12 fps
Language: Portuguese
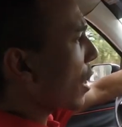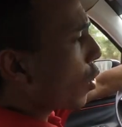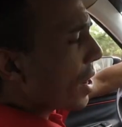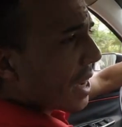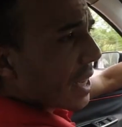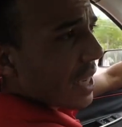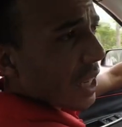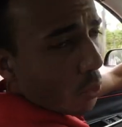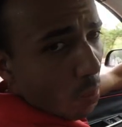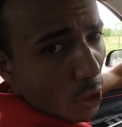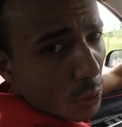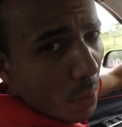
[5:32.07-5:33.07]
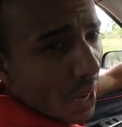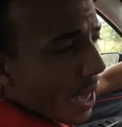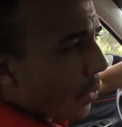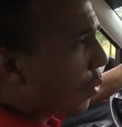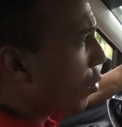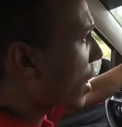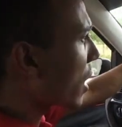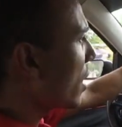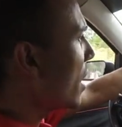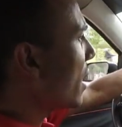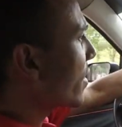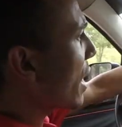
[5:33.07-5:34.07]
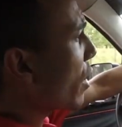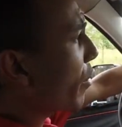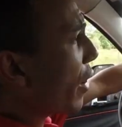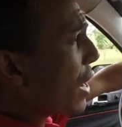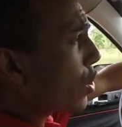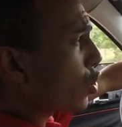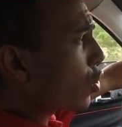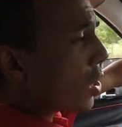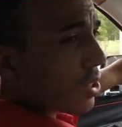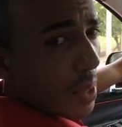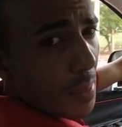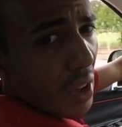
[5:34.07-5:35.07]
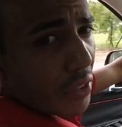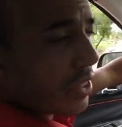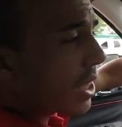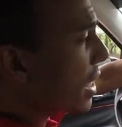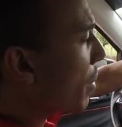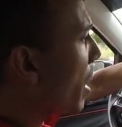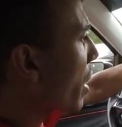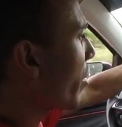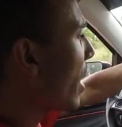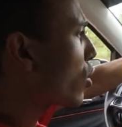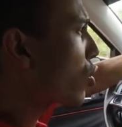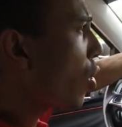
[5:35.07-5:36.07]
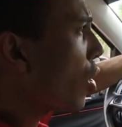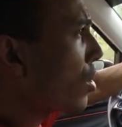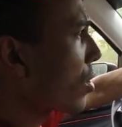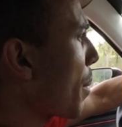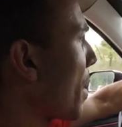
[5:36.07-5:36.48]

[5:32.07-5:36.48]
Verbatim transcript: na correria, não pode parar nunca. Tenho vários sonhos na minha vida, mano, vários sonhos,